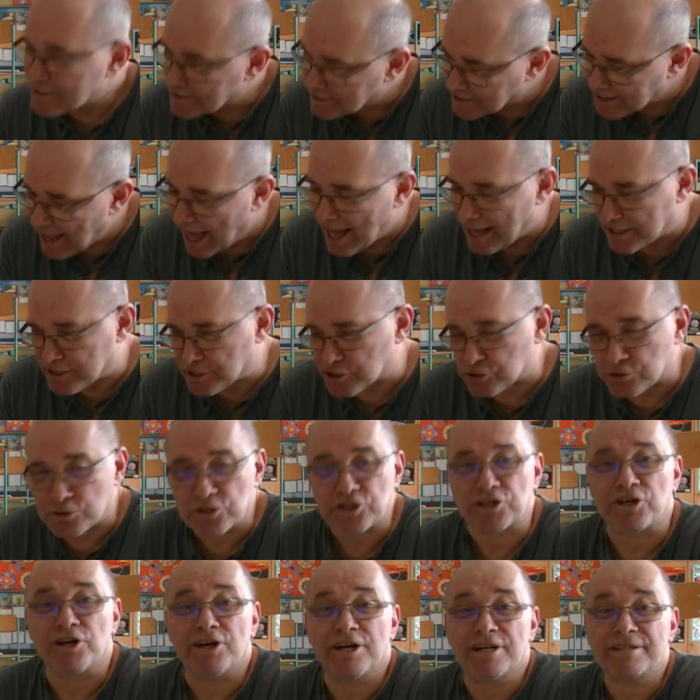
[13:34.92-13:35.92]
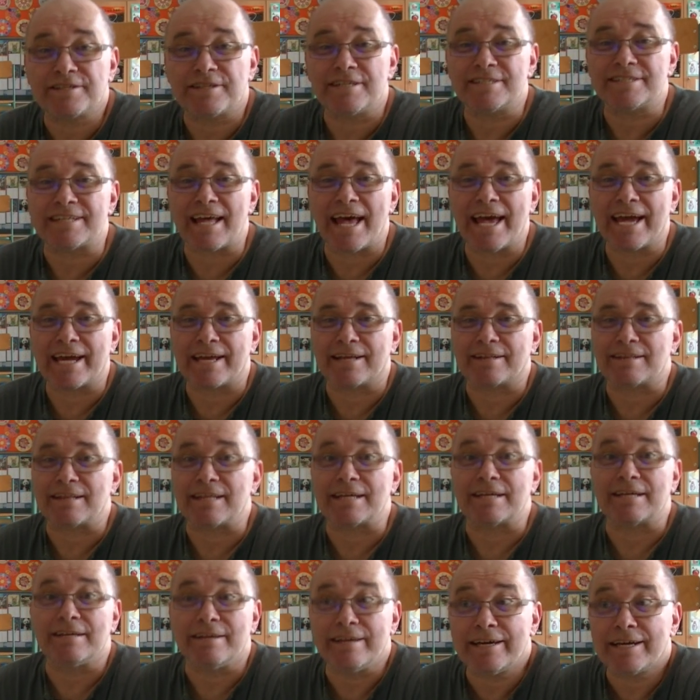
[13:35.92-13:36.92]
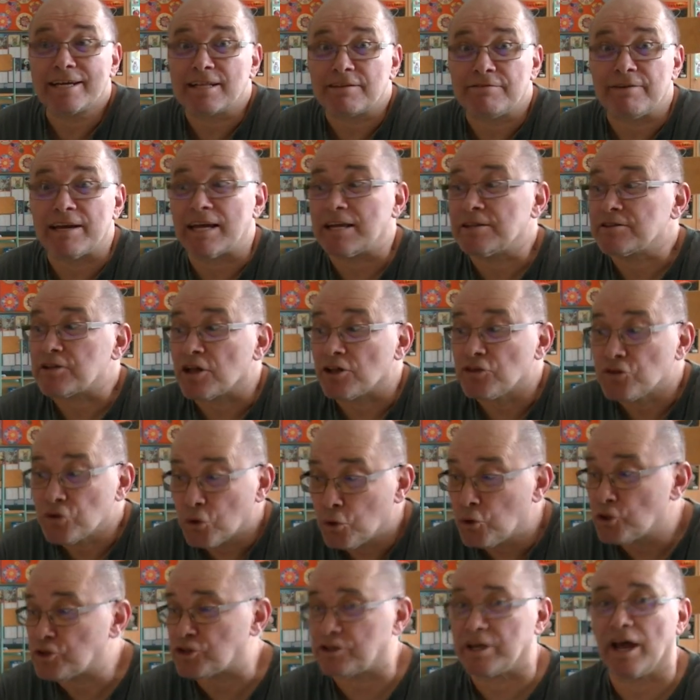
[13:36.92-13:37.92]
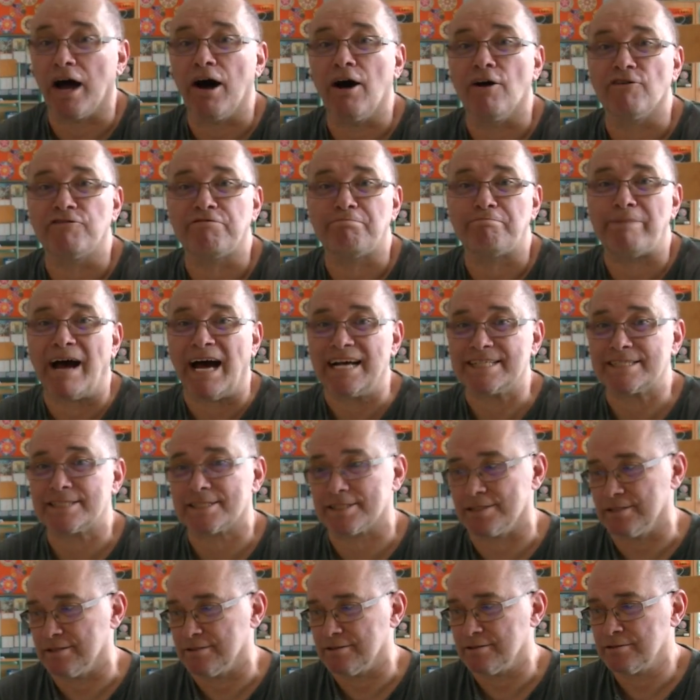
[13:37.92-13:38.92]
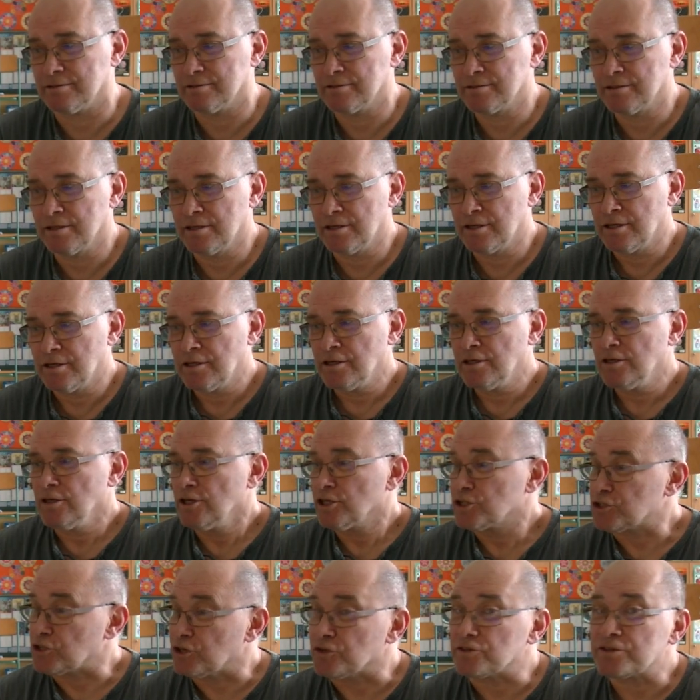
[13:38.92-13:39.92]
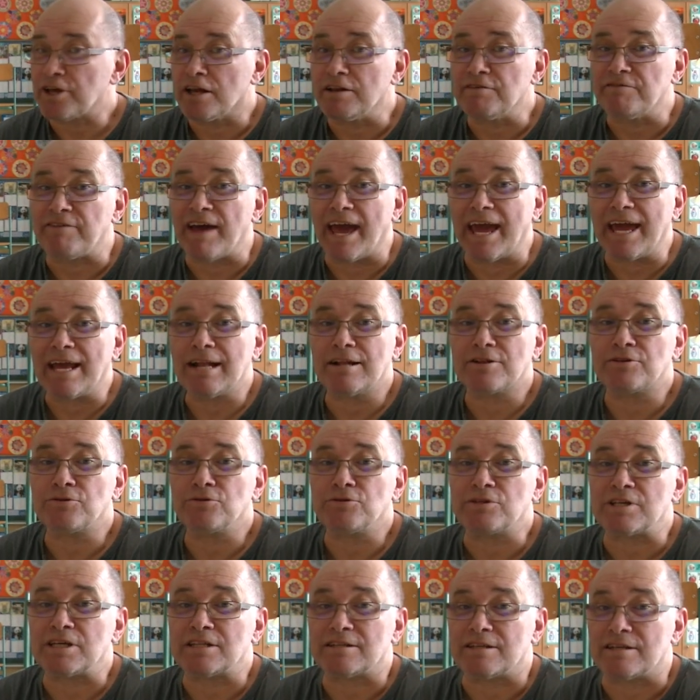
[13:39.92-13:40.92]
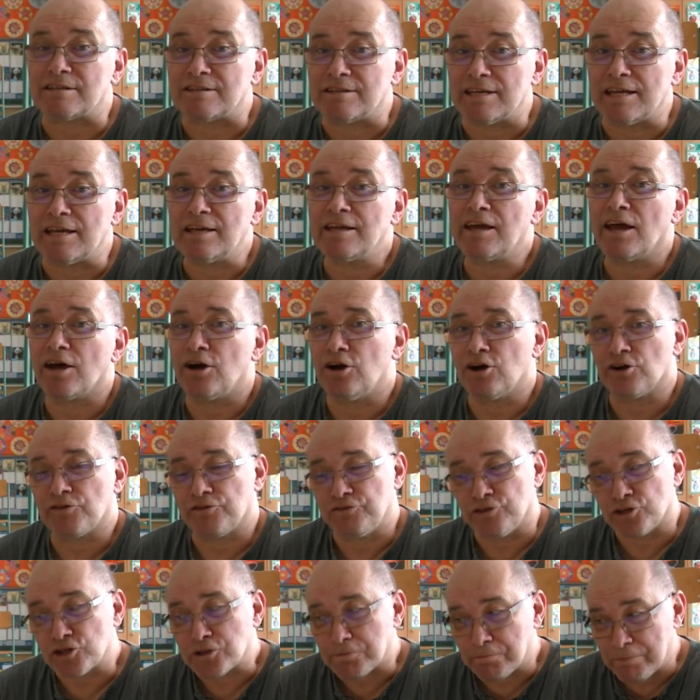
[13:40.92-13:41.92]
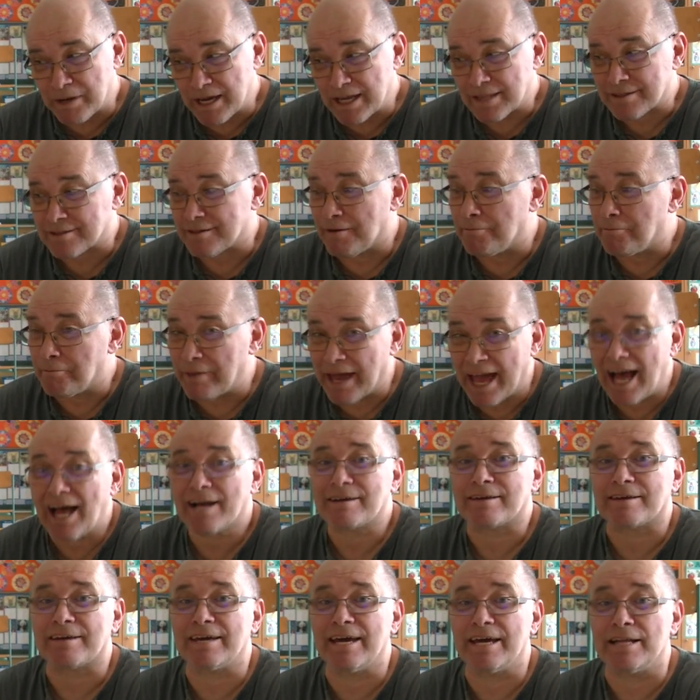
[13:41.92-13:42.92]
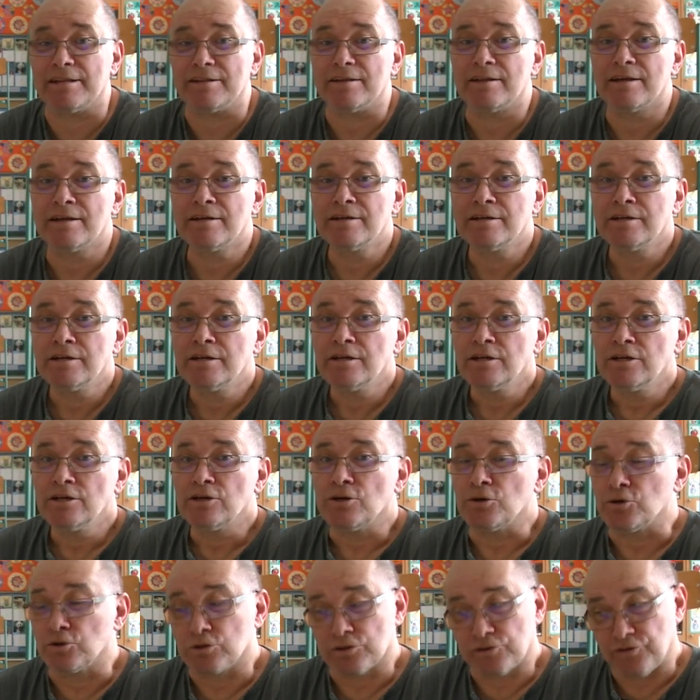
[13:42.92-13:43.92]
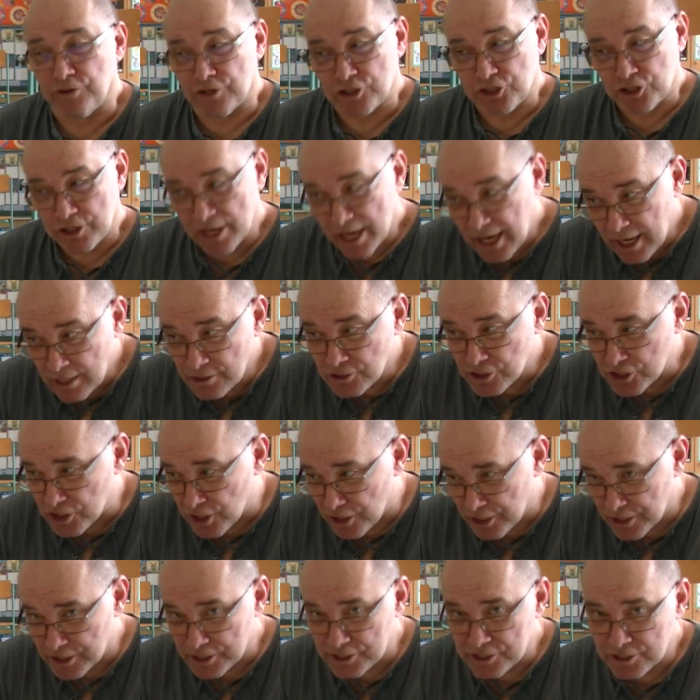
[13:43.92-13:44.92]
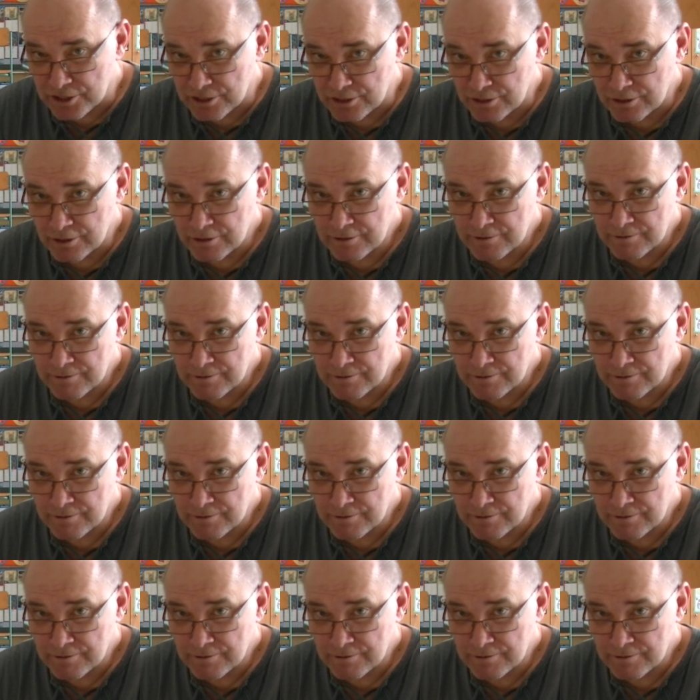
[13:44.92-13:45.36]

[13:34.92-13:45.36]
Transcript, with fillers: Trax, du solltest eigentlich nicht wegen der Note aufpassen, sondern weil du dir die Dinge auch für später merken und verstehen sollst.